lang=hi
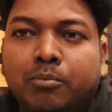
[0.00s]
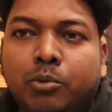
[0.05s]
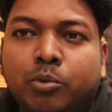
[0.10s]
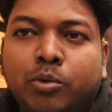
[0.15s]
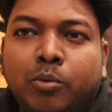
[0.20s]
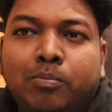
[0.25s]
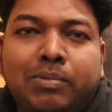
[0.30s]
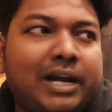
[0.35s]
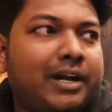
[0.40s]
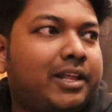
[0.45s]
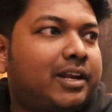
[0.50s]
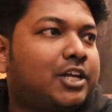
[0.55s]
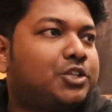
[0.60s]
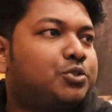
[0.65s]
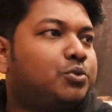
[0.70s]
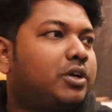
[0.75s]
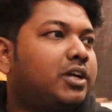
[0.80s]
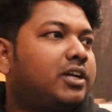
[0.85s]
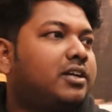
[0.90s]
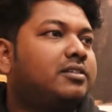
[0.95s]
मोमो प्लेटर आ
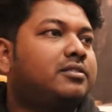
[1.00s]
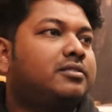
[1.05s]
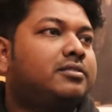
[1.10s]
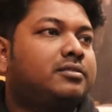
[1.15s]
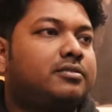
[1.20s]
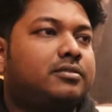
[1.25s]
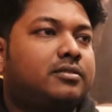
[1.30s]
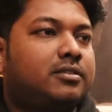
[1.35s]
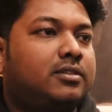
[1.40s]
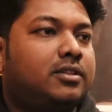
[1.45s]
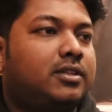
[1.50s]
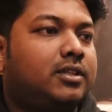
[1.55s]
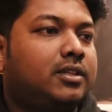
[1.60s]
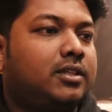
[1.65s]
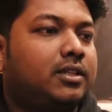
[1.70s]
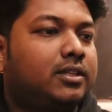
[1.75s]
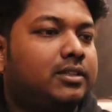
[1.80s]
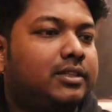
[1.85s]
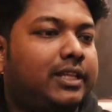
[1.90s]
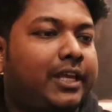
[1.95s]
चुका
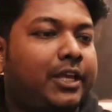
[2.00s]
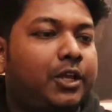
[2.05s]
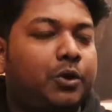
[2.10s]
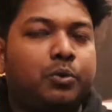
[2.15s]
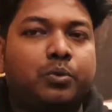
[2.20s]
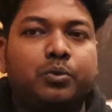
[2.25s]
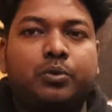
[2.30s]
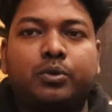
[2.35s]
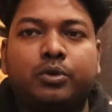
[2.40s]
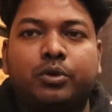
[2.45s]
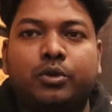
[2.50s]
है थैंक यू